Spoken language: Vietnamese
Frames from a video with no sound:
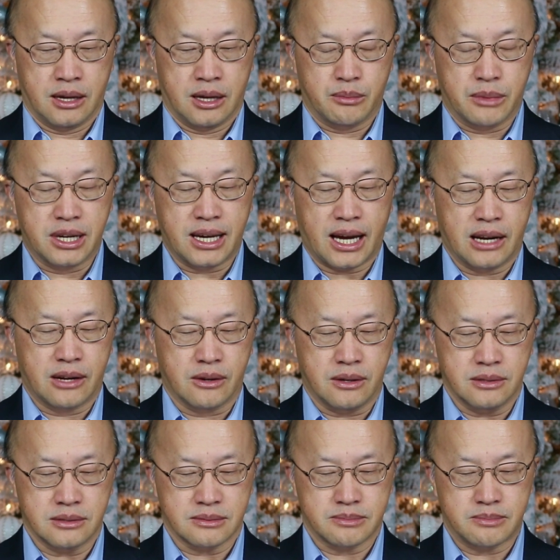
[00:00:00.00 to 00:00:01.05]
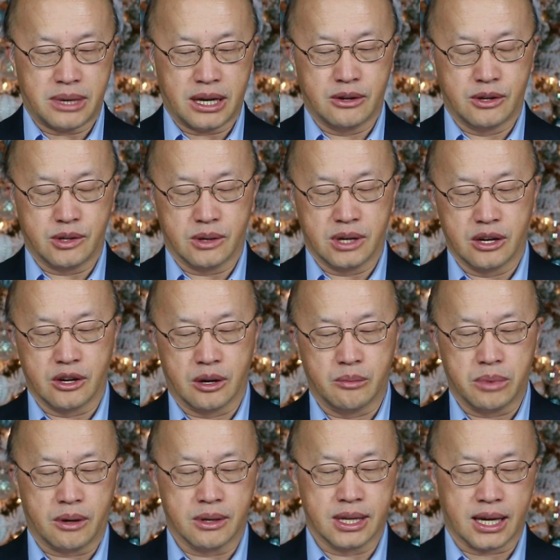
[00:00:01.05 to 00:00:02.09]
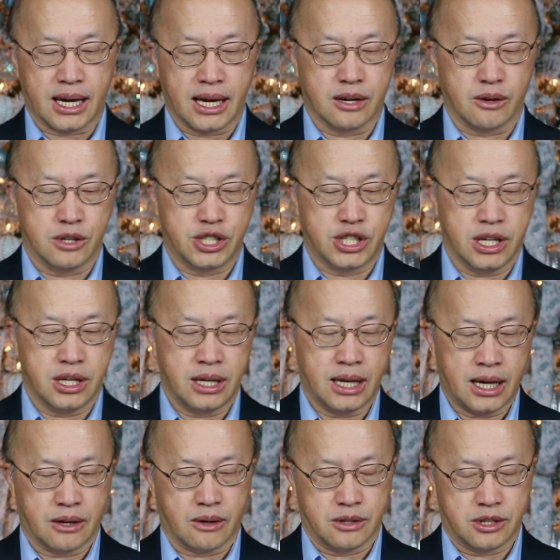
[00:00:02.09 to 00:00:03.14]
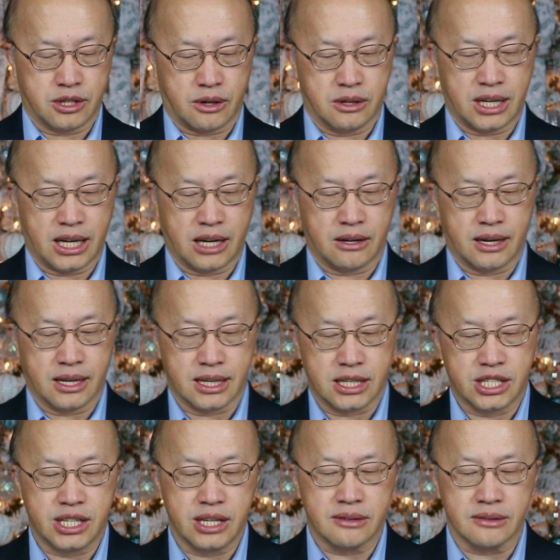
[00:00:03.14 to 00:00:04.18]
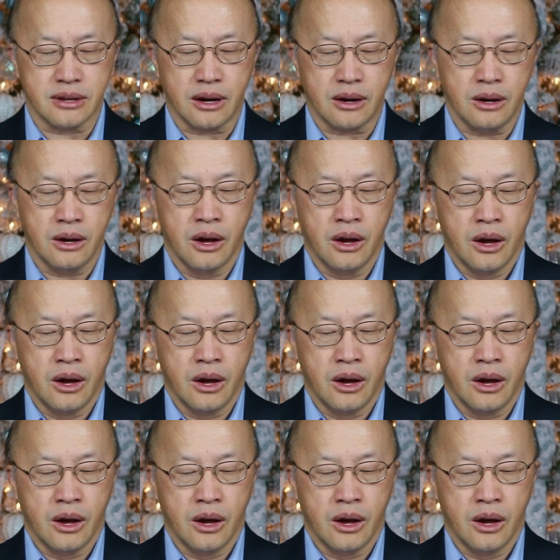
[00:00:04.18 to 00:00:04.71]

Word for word: mình hai nó bằng lưu cho nên ngồi blog nàng cái cổ chi hai cổ trâu nàng hai tại chi sao?